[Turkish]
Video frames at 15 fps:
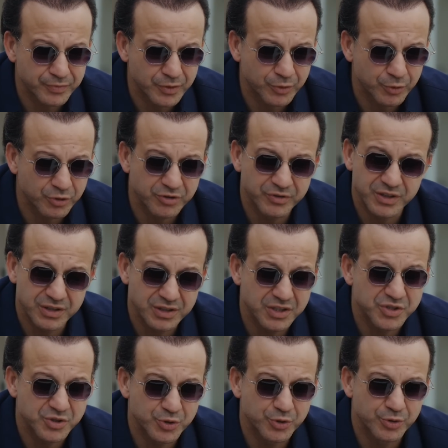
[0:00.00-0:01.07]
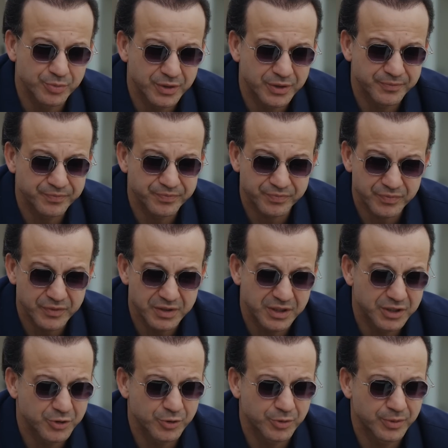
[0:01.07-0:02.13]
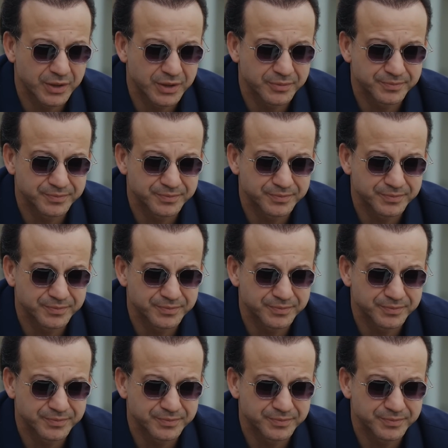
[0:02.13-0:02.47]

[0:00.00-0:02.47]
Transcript: Onunla vakit geçiriyorum ya, yetiyor bana.